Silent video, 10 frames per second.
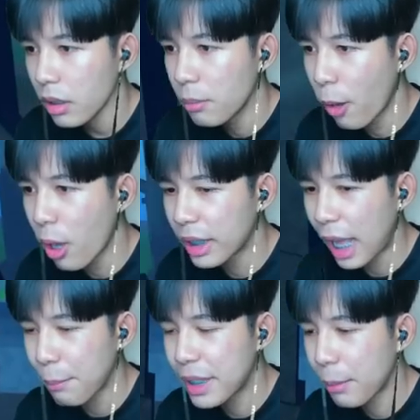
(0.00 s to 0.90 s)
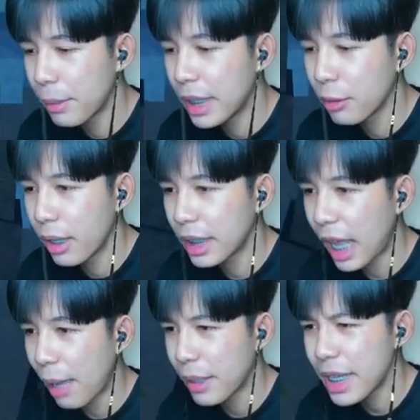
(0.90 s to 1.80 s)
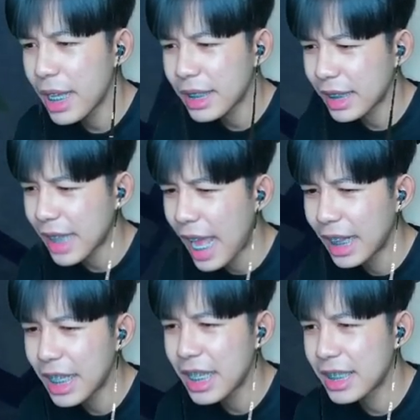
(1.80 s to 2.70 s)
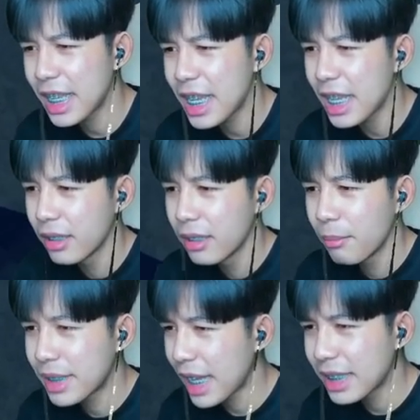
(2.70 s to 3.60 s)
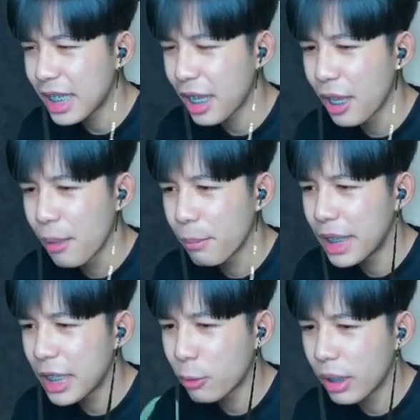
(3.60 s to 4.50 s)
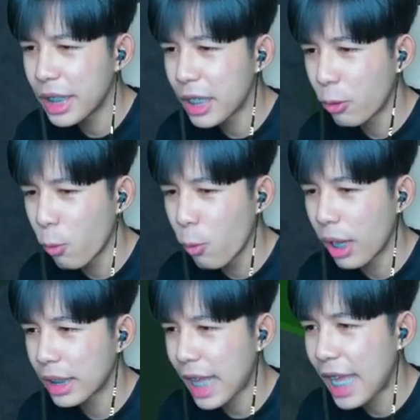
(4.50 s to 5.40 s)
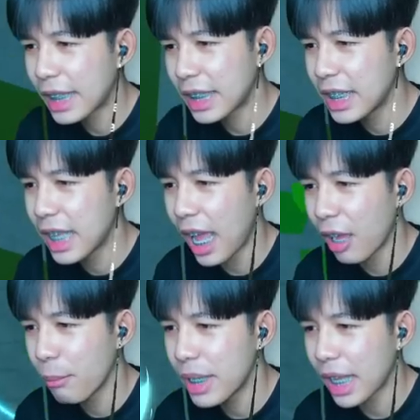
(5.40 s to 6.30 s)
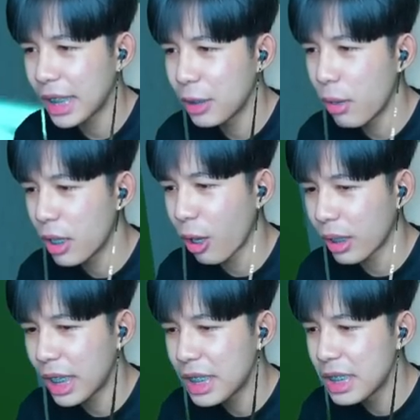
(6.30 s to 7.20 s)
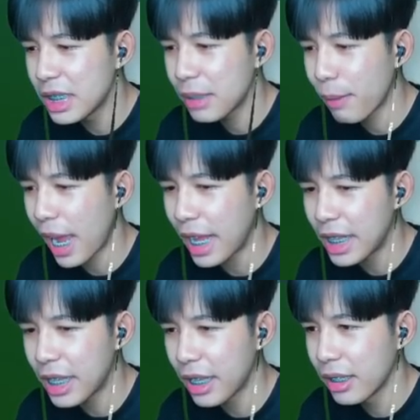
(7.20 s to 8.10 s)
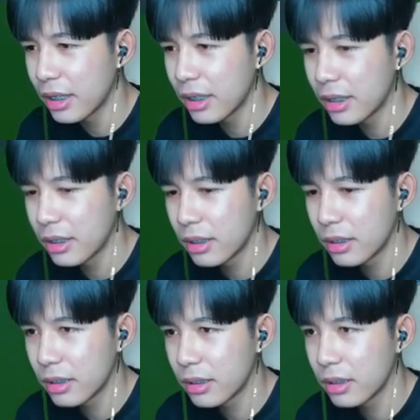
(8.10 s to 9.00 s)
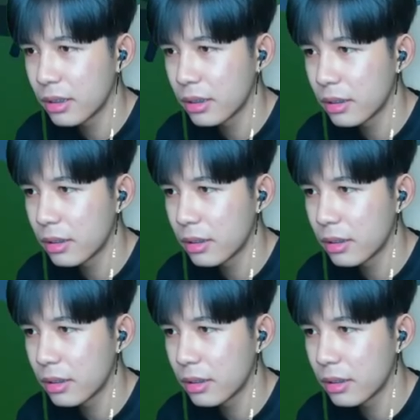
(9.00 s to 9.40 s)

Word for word: พอนะครับพี่จะไม่เล่นด้วยนะครับไอ้ยจะตายแล้วอีซี่ไม่ใช่สิ มันรีตัวหนีกูอ่ะจะตายตะกี้เนี่ย ไม่อยากเล่นด้วยหรอก เล่นยื้อชิบหายเลยฮะ